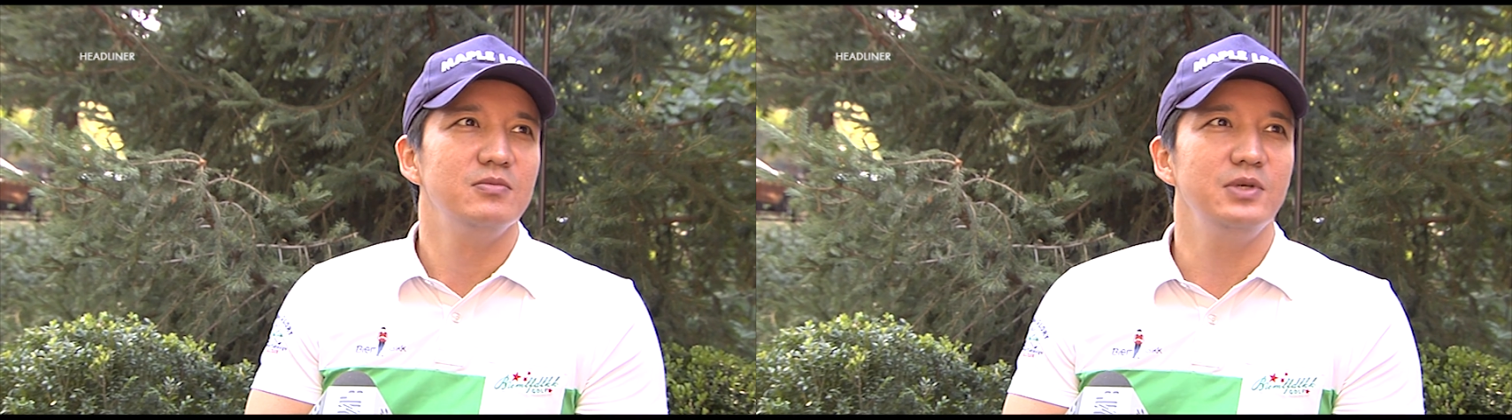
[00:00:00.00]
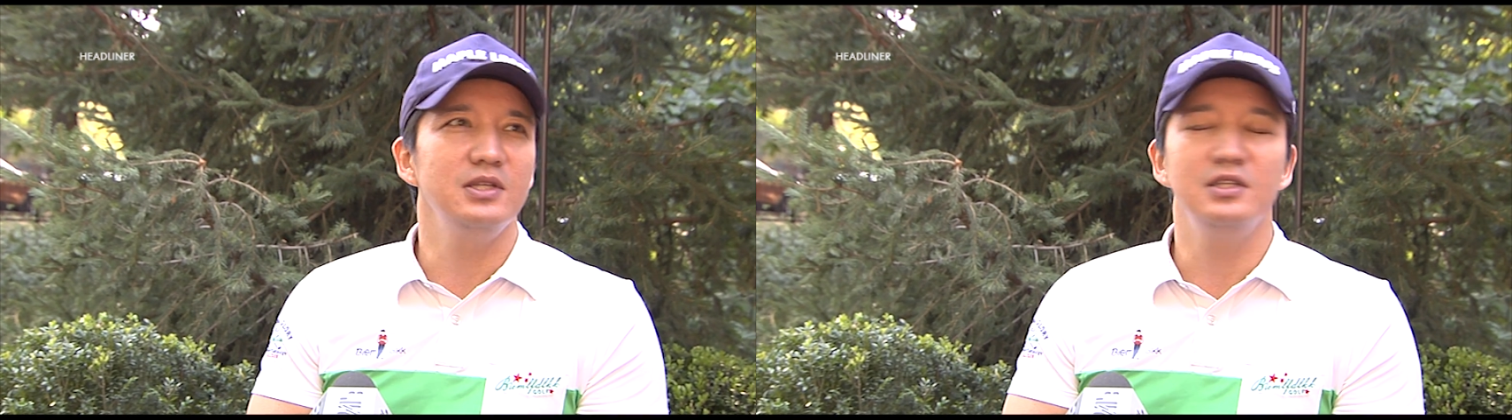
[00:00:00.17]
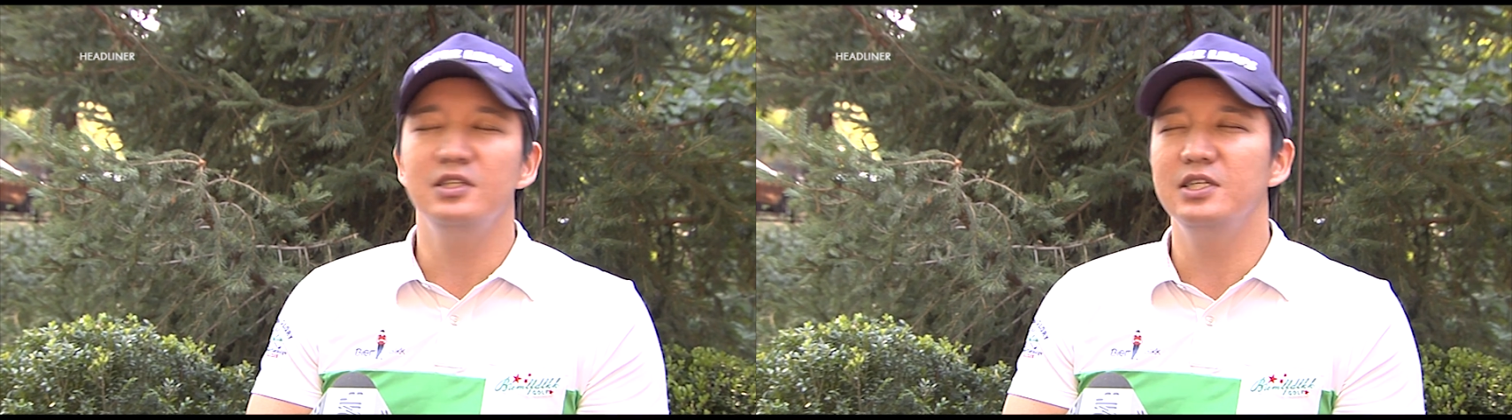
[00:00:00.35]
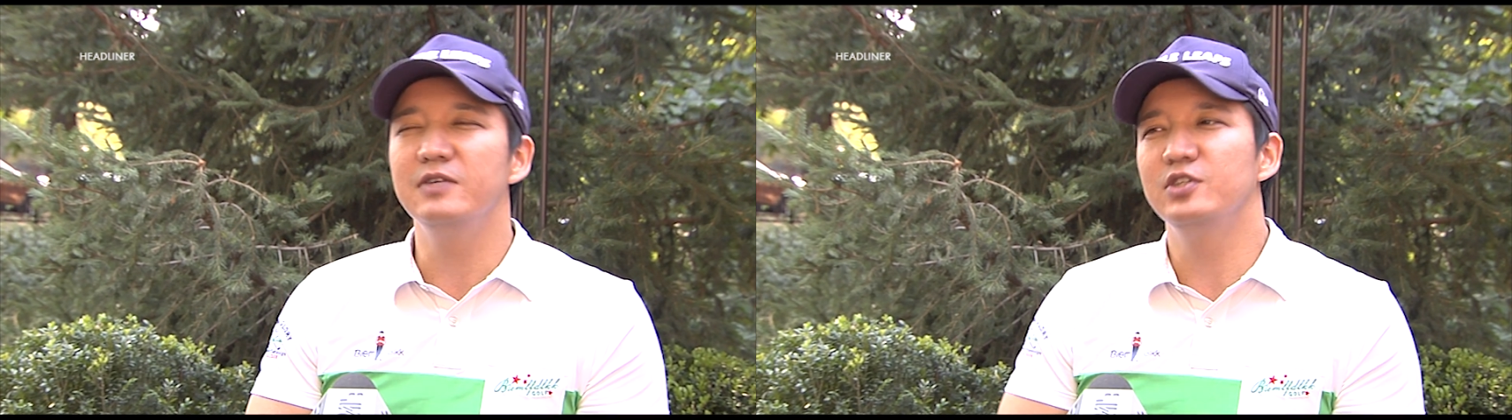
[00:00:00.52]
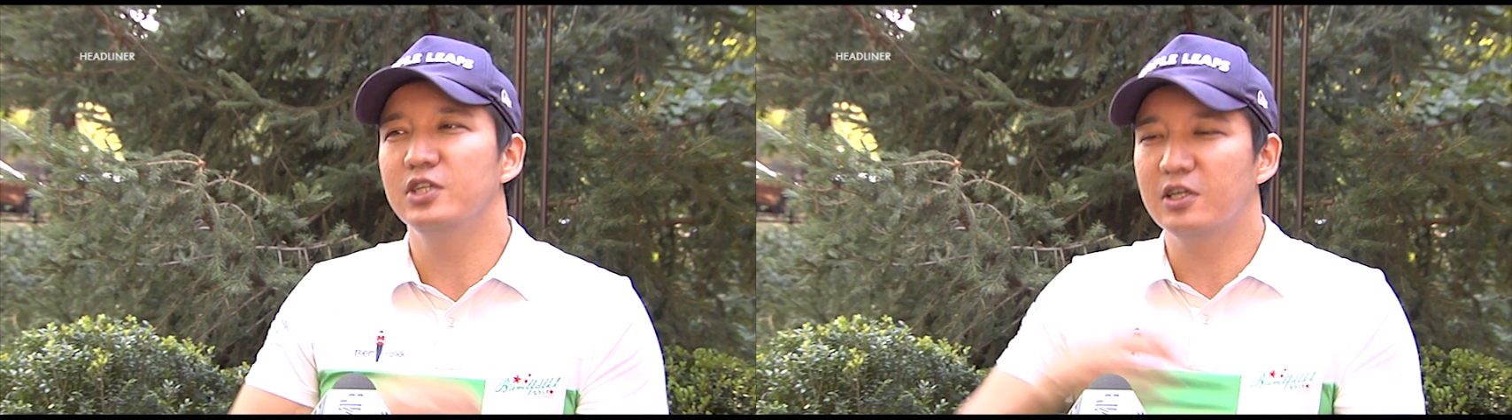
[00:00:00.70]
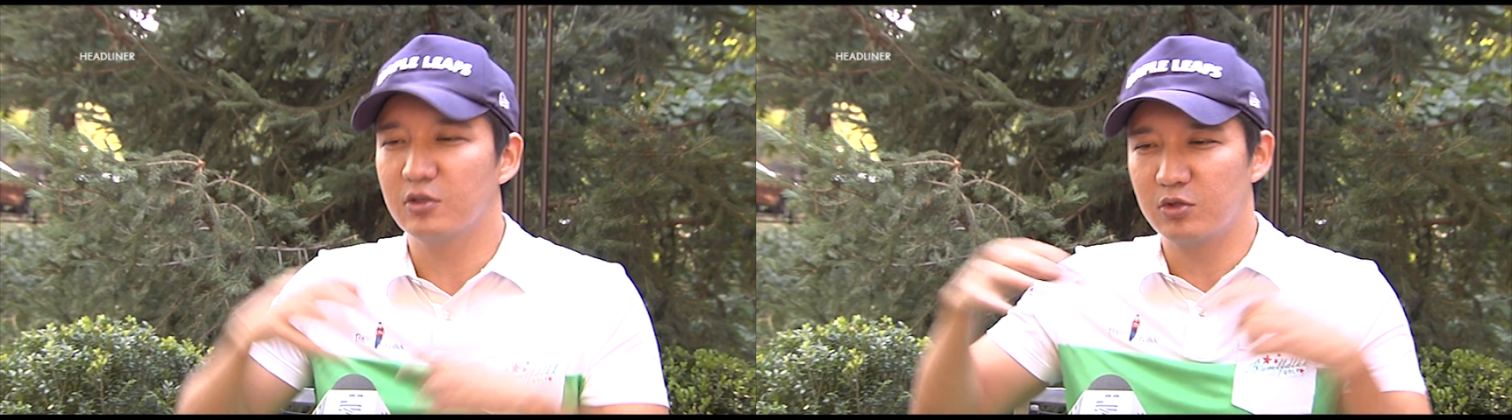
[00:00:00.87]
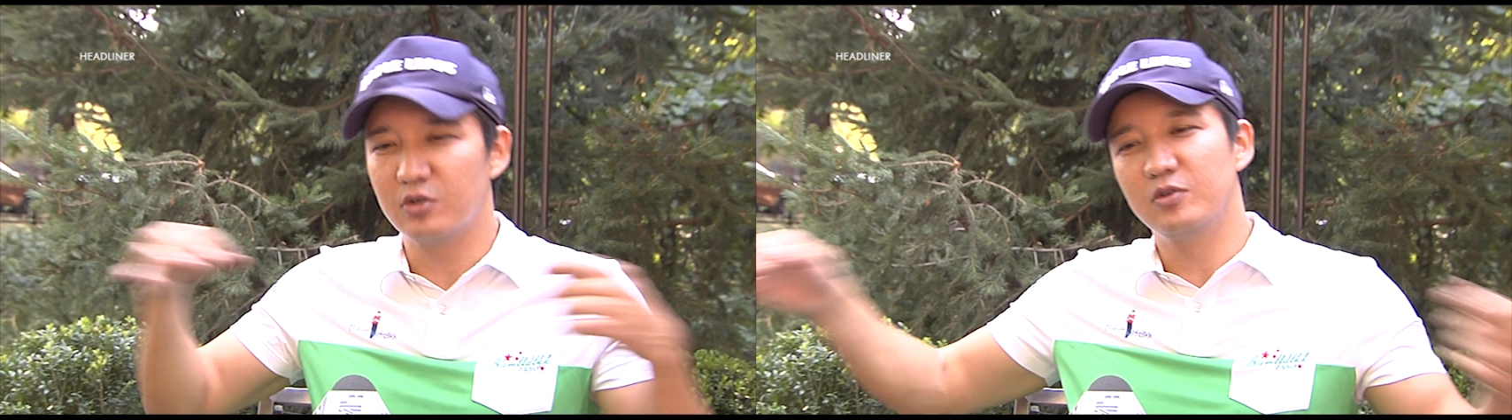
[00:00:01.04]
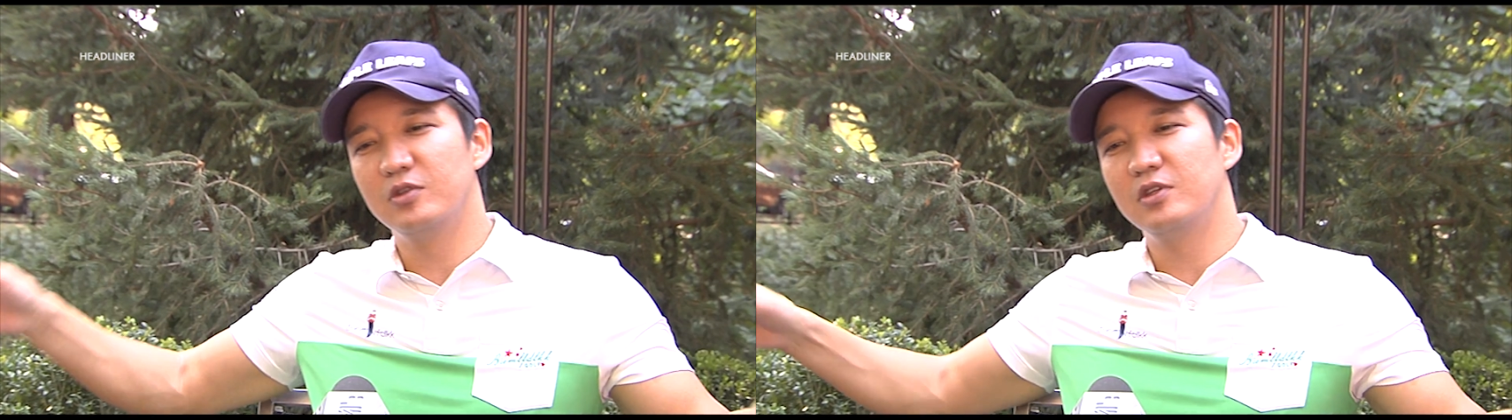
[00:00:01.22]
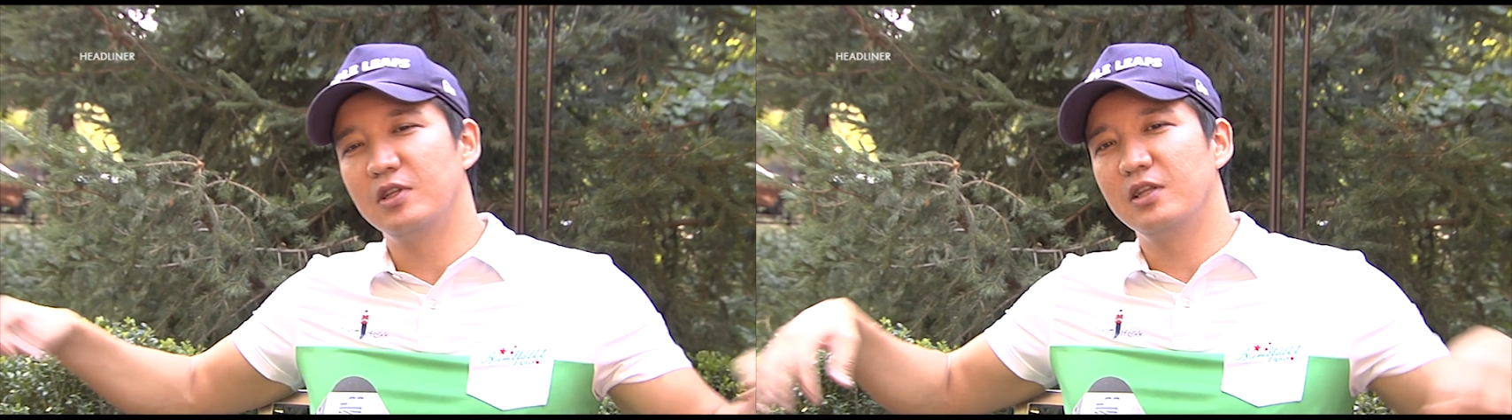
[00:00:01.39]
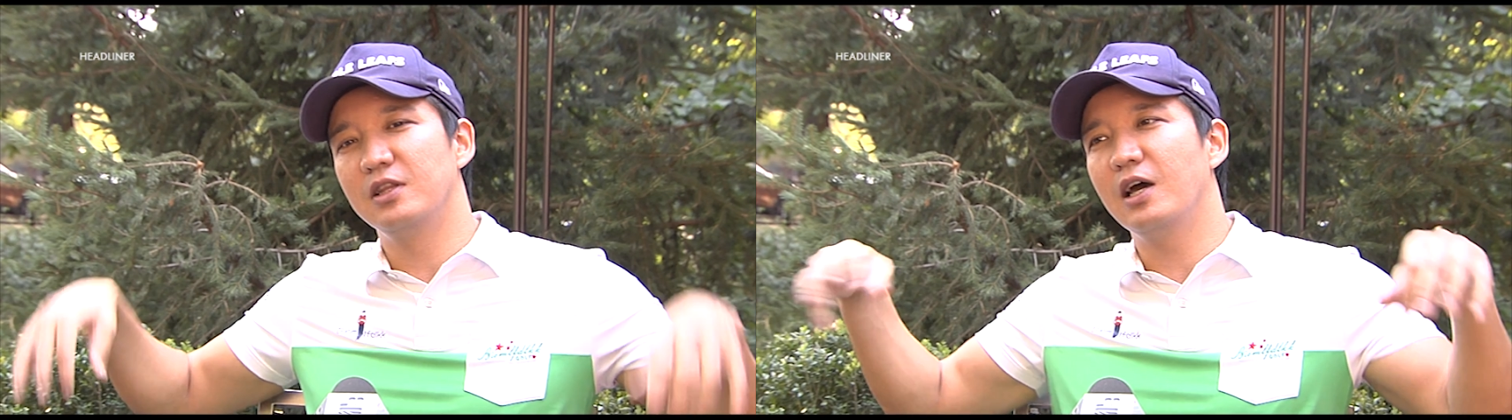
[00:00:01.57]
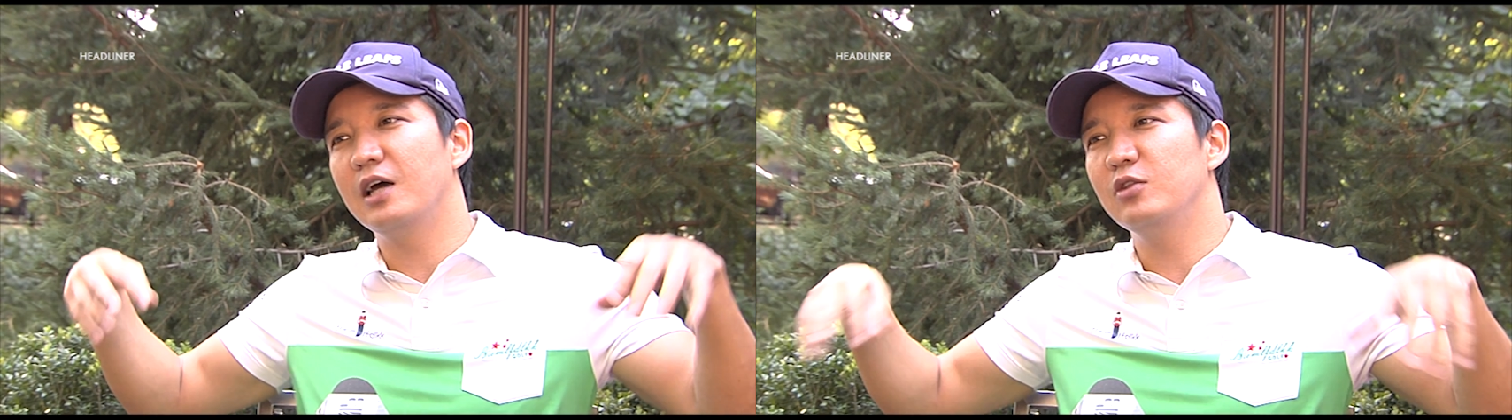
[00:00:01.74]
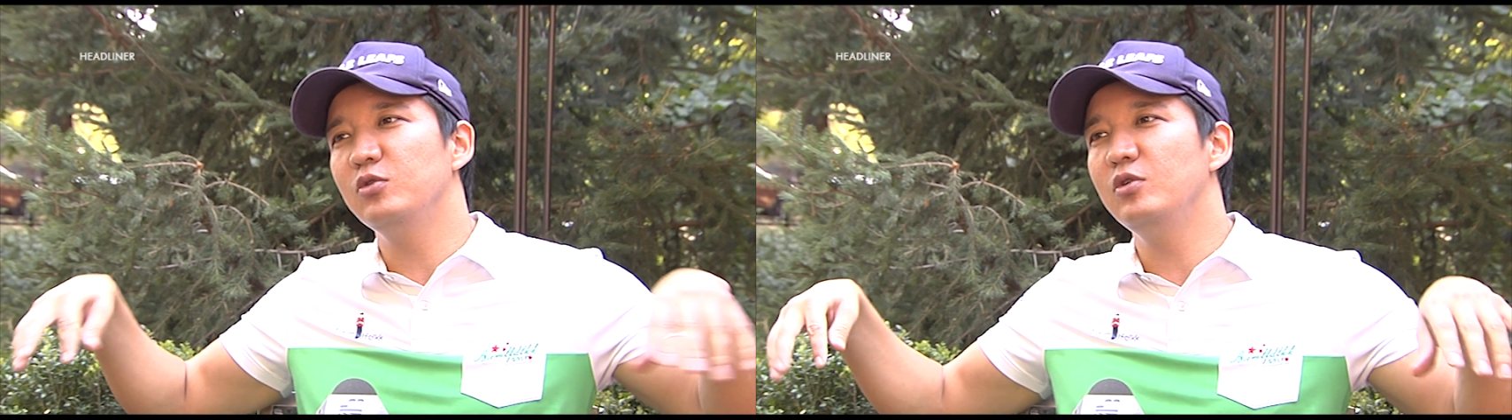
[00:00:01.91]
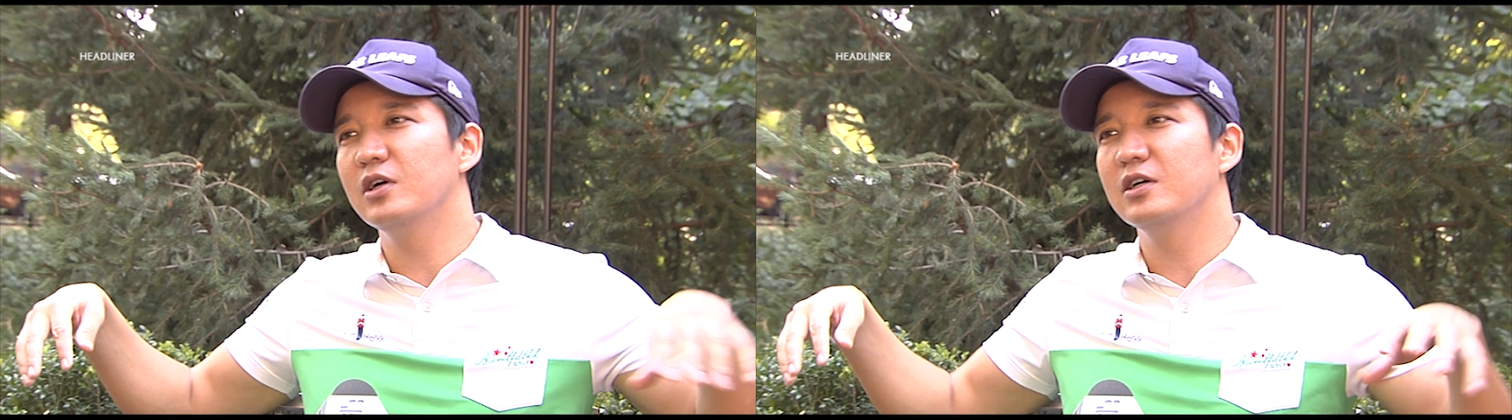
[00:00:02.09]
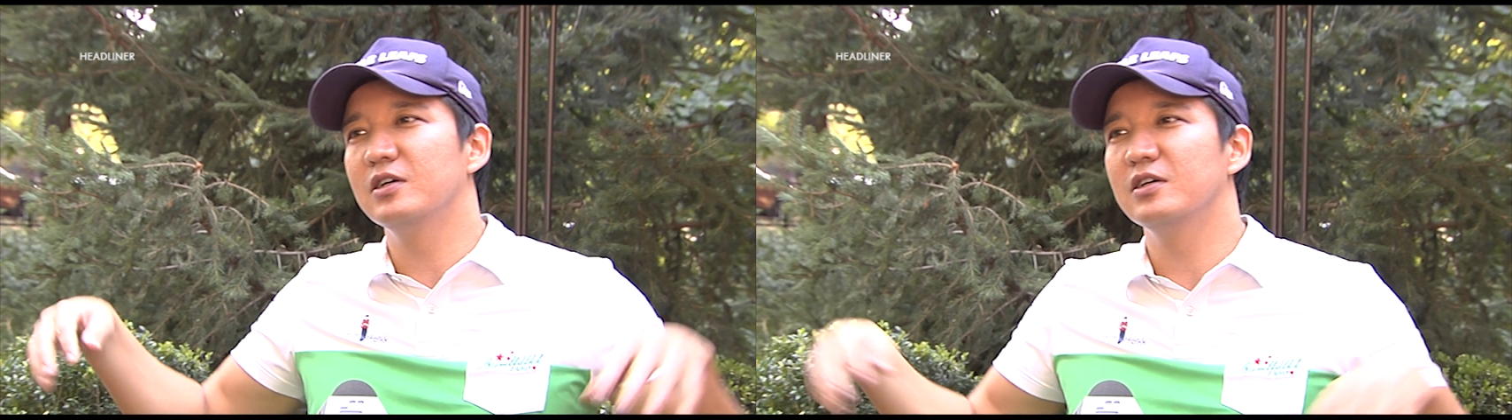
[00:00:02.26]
бедные девочки, которые вот на ходулях,